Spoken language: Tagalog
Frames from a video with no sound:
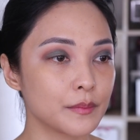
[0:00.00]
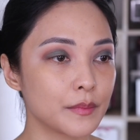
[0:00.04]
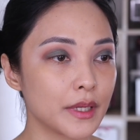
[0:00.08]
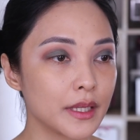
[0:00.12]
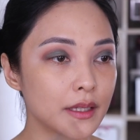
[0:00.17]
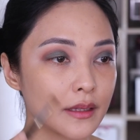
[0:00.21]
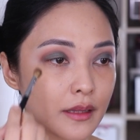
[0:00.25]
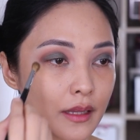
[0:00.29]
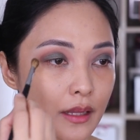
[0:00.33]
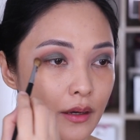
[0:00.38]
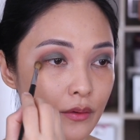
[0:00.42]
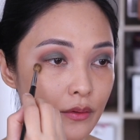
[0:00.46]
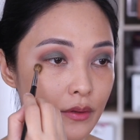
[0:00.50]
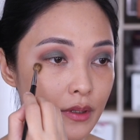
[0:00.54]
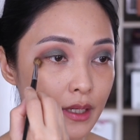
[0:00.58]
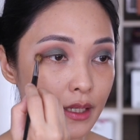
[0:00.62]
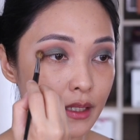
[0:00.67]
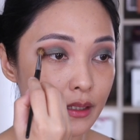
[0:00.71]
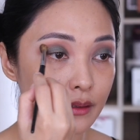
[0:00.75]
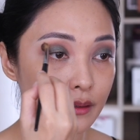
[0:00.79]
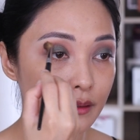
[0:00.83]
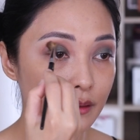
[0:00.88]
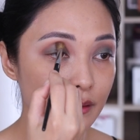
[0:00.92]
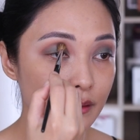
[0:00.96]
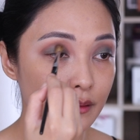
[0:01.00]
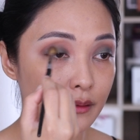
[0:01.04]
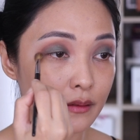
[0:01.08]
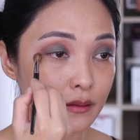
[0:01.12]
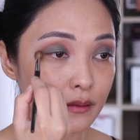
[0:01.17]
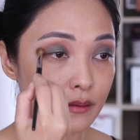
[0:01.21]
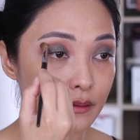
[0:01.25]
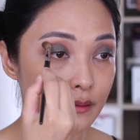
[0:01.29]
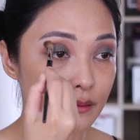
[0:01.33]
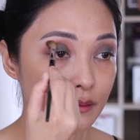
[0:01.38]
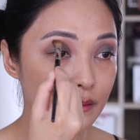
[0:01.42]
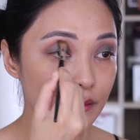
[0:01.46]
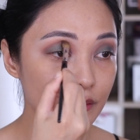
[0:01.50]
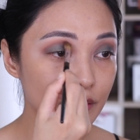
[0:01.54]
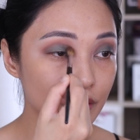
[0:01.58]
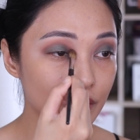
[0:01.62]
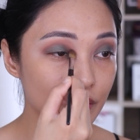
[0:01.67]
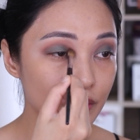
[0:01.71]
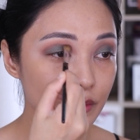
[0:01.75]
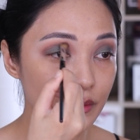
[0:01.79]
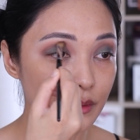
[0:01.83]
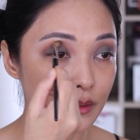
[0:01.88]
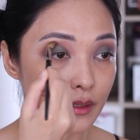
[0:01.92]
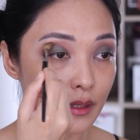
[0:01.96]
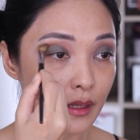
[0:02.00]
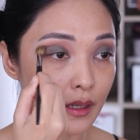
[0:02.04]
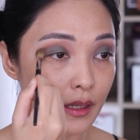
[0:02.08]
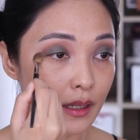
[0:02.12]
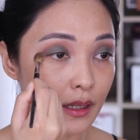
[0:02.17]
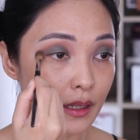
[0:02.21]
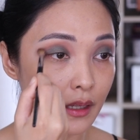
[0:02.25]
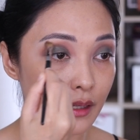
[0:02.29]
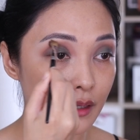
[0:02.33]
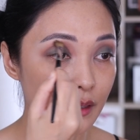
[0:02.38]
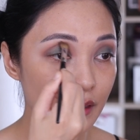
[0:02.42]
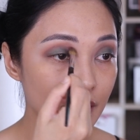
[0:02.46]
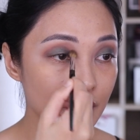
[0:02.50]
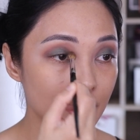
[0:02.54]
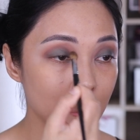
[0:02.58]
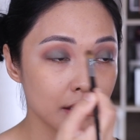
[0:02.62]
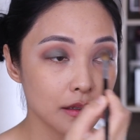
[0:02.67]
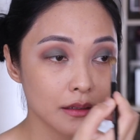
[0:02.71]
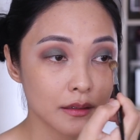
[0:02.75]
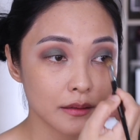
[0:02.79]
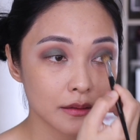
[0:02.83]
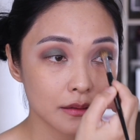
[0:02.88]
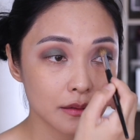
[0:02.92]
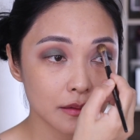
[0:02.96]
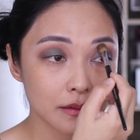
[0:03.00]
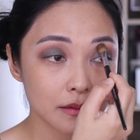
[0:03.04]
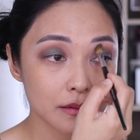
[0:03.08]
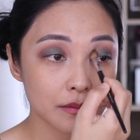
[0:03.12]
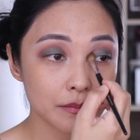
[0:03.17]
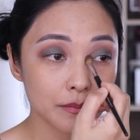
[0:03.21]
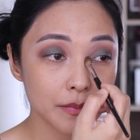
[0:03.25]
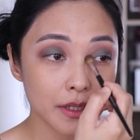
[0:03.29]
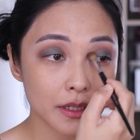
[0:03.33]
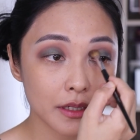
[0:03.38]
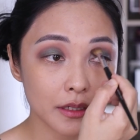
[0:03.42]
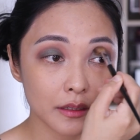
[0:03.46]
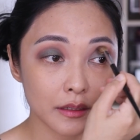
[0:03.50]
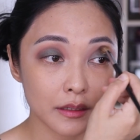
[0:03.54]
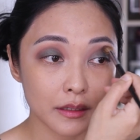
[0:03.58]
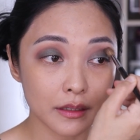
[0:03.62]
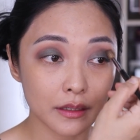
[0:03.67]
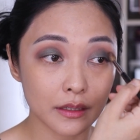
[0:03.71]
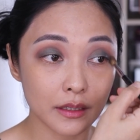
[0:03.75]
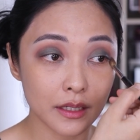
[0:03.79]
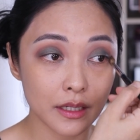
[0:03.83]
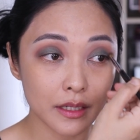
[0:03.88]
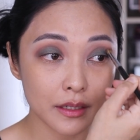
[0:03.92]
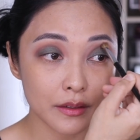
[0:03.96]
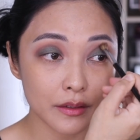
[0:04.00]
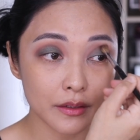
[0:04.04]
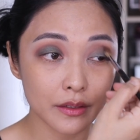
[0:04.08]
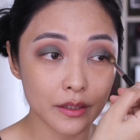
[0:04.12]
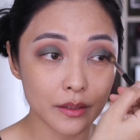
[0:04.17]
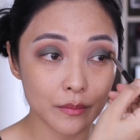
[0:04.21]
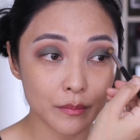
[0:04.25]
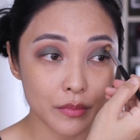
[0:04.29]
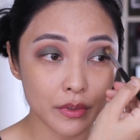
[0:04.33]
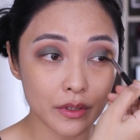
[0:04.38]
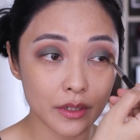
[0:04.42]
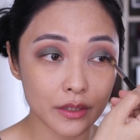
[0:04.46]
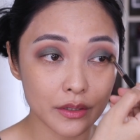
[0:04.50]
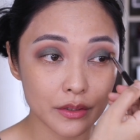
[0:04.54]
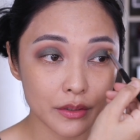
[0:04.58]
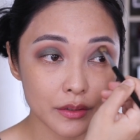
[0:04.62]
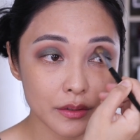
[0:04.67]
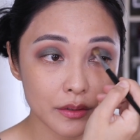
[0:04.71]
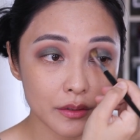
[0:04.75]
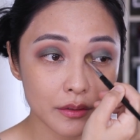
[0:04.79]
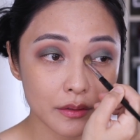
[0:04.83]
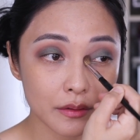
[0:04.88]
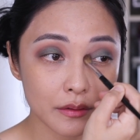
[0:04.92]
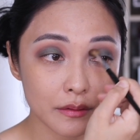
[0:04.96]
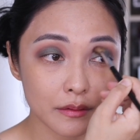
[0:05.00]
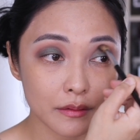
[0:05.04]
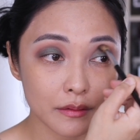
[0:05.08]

Blend lang ulit. Using a parang cleaner na brush.